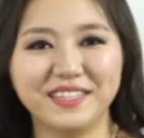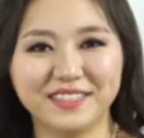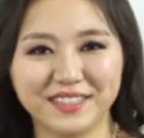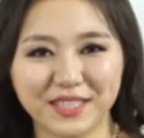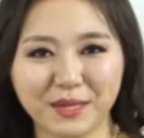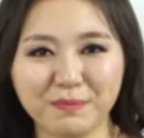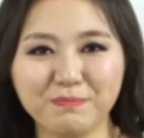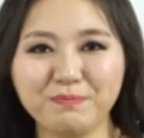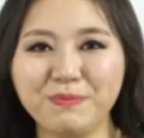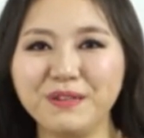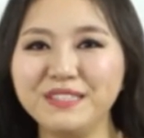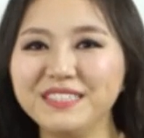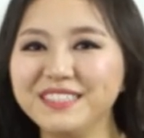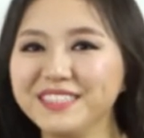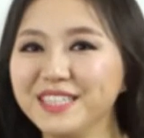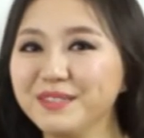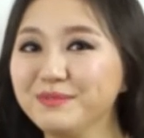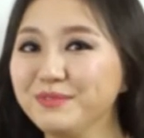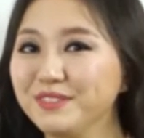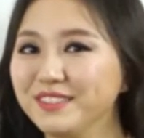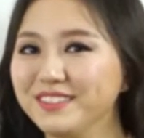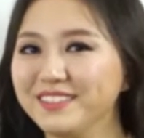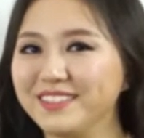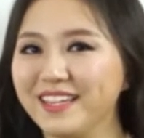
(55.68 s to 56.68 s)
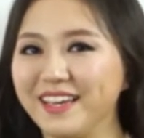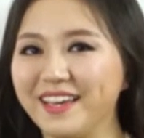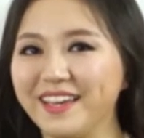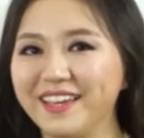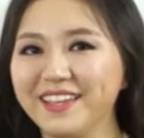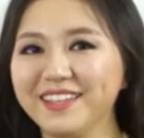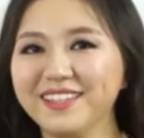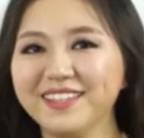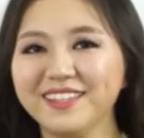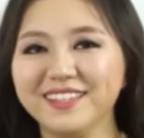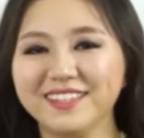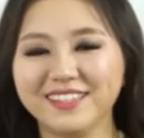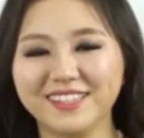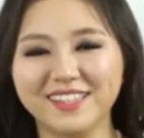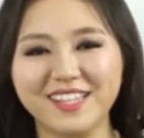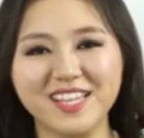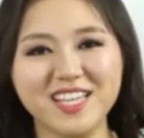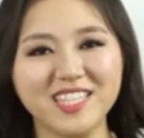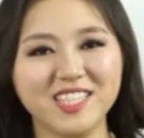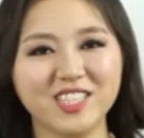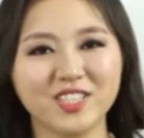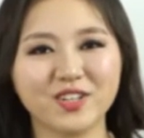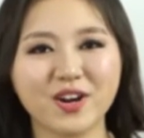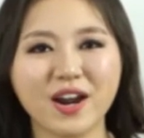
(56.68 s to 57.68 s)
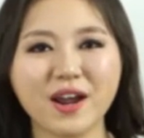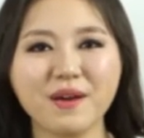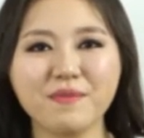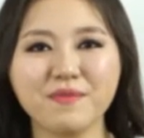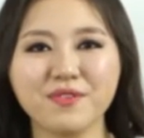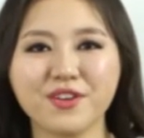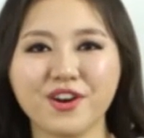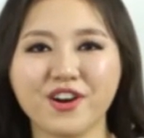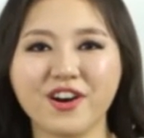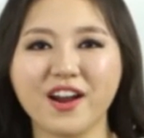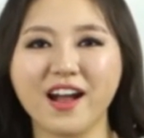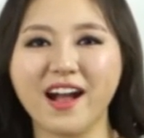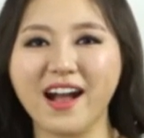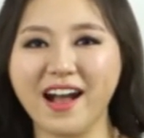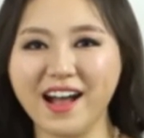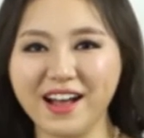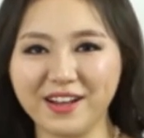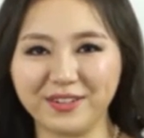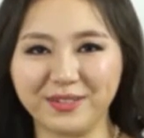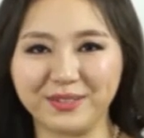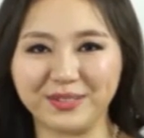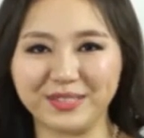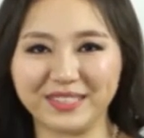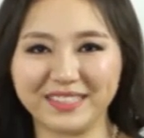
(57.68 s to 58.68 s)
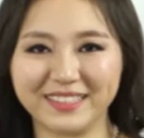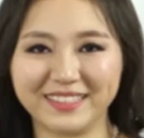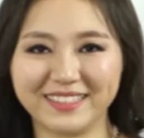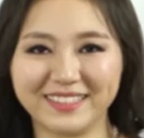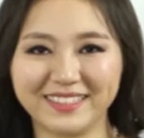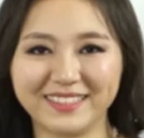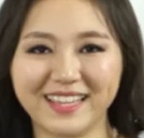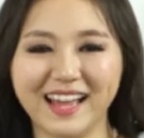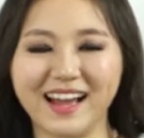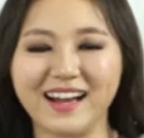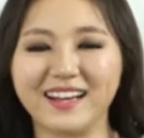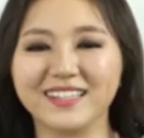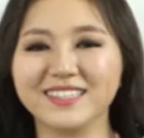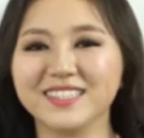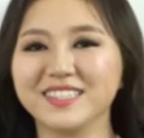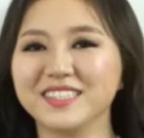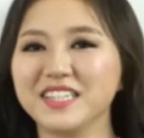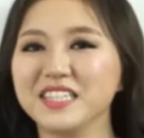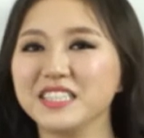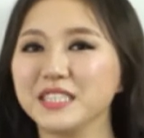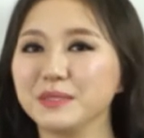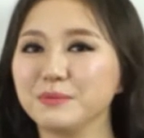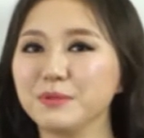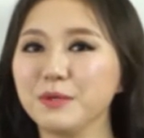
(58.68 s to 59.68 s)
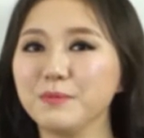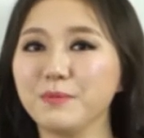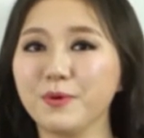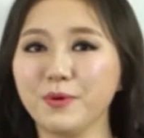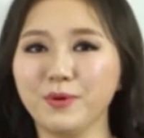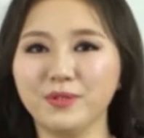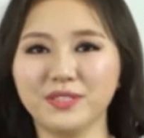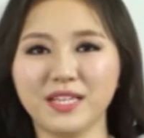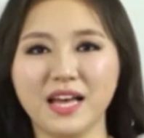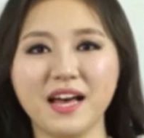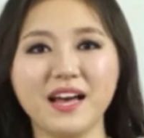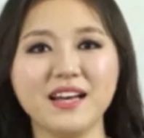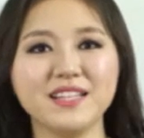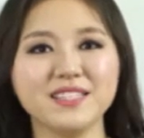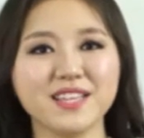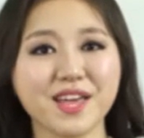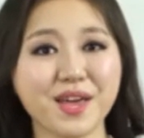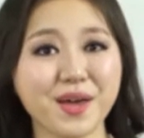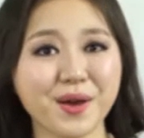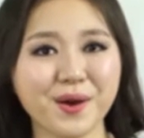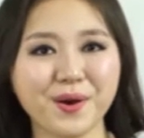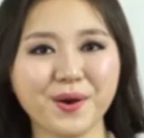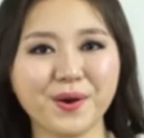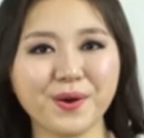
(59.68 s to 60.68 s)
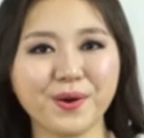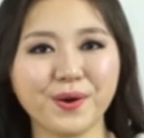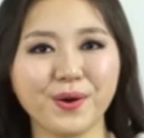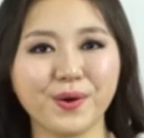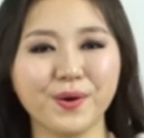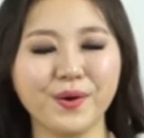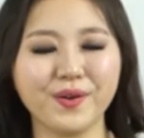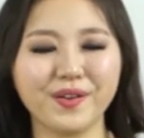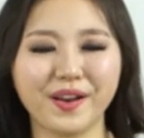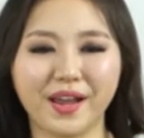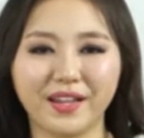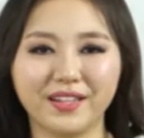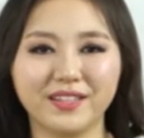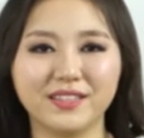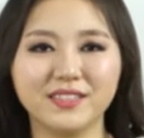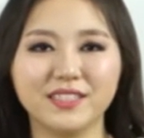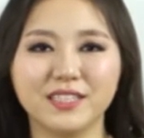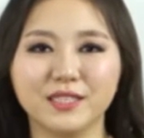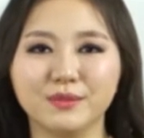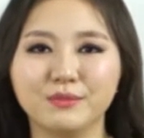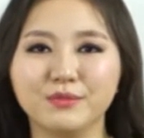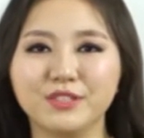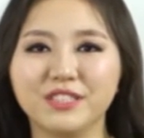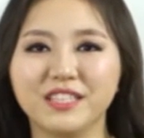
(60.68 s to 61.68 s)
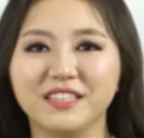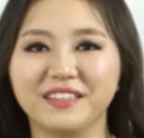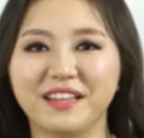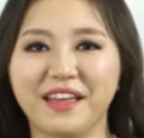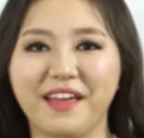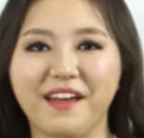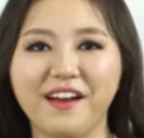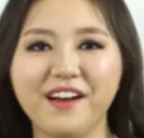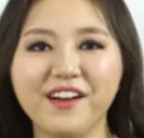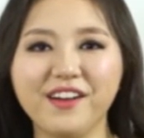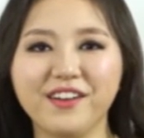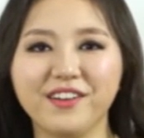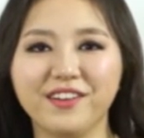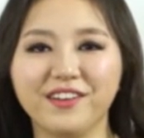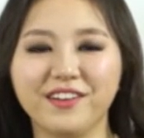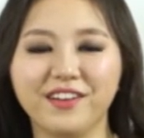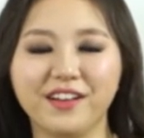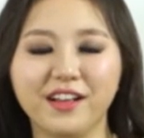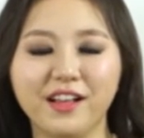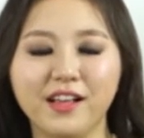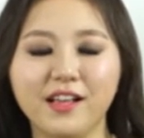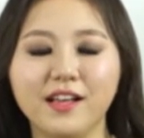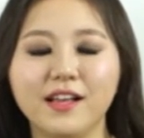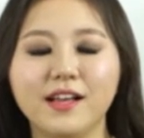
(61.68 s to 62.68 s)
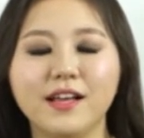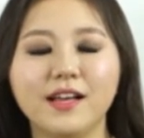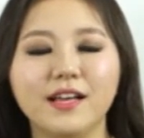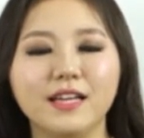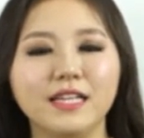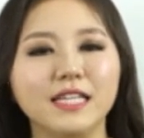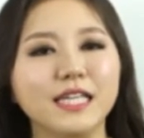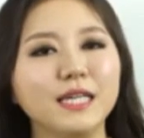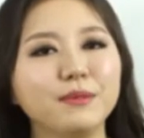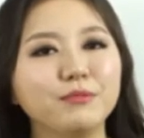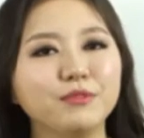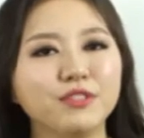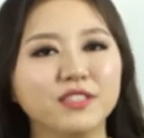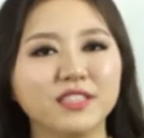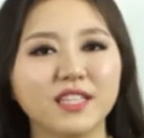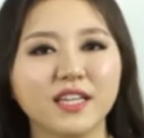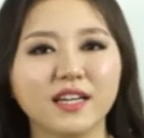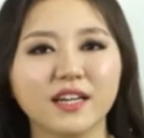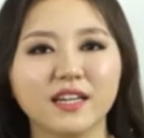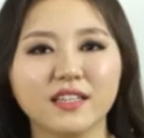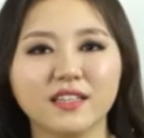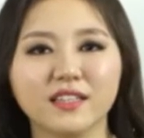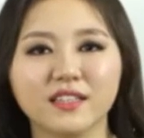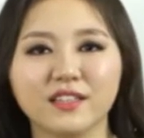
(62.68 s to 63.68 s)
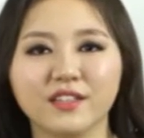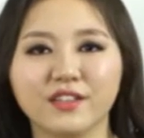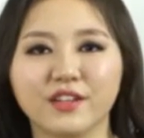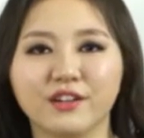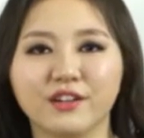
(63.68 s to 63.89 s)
첫 번째 문제, Describe your house. 당신의 집을 묘사하세요. 라는 질문인데요. 이 문제 같은